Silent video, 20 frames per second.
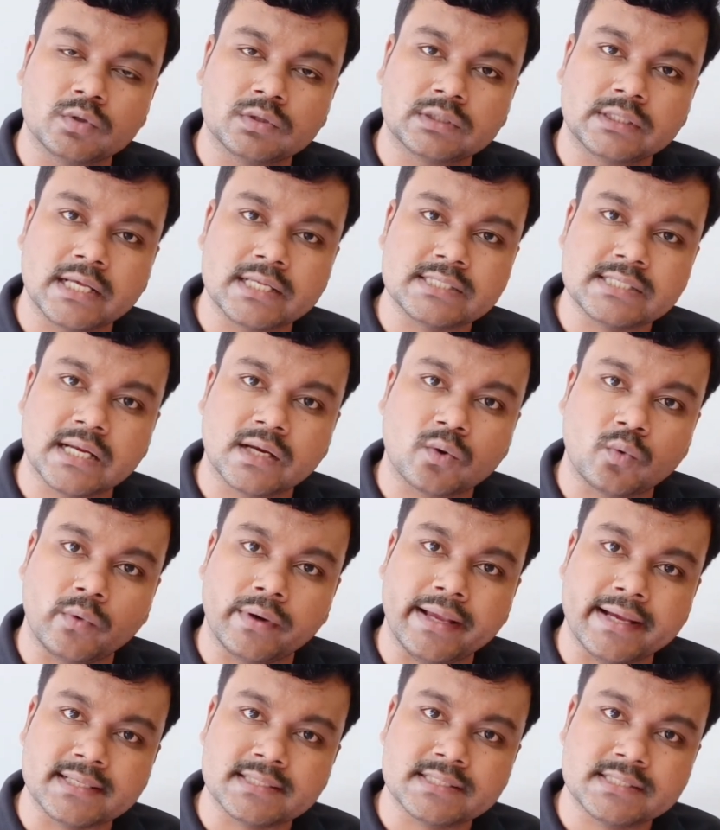অত্যাচার
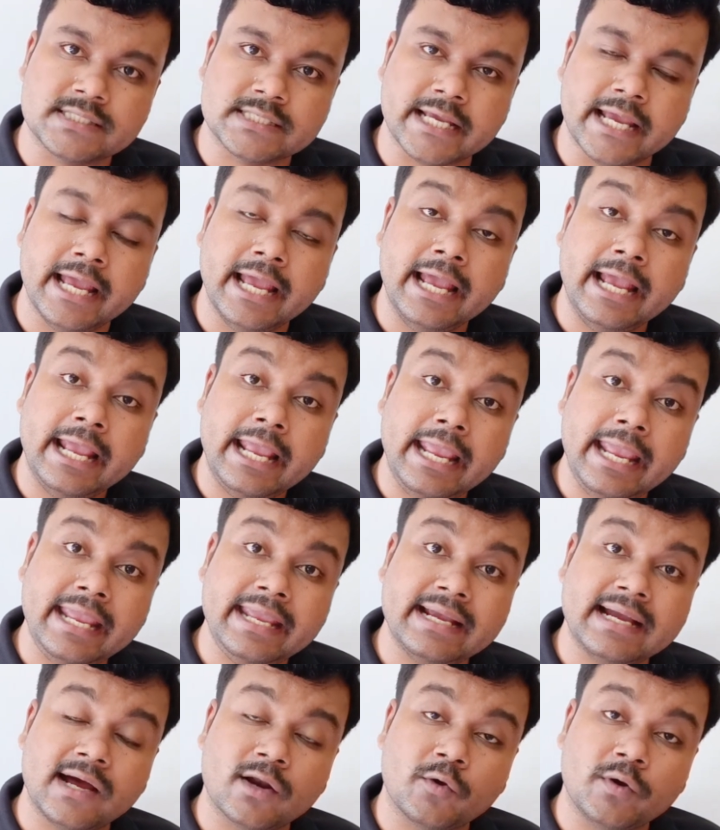করে আসছে
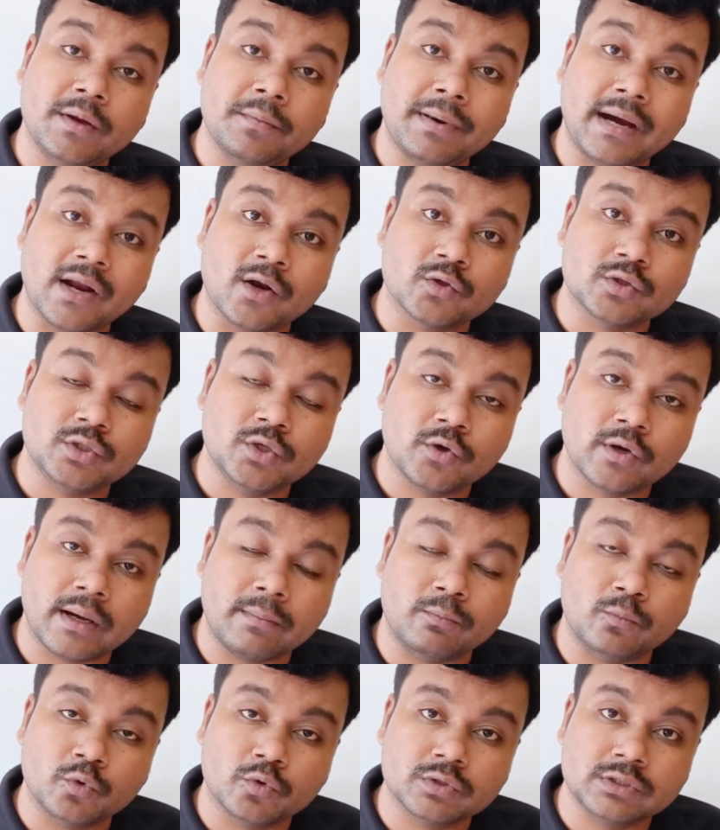এই কারণে
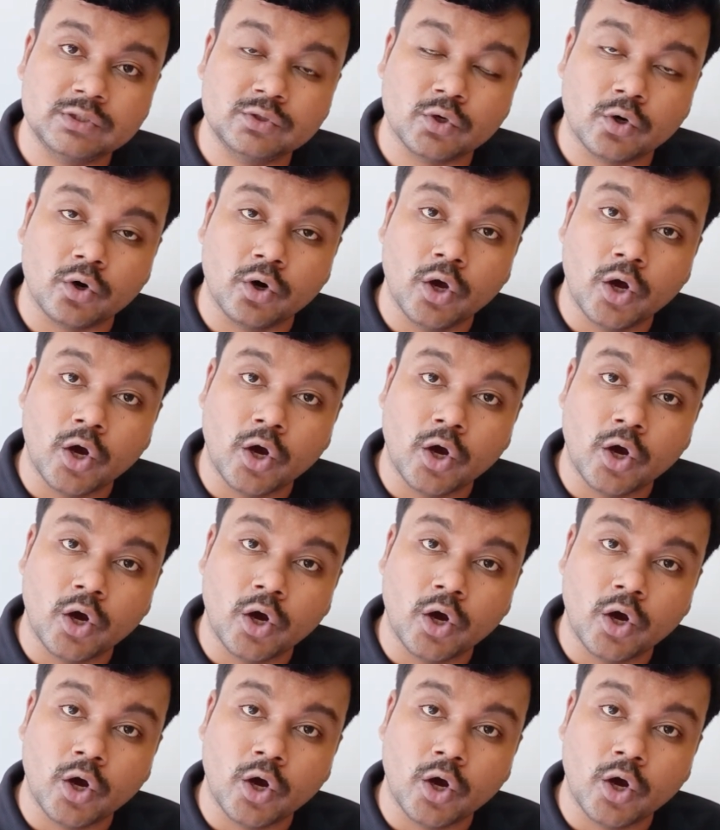ভারতীয়রা মুক্ত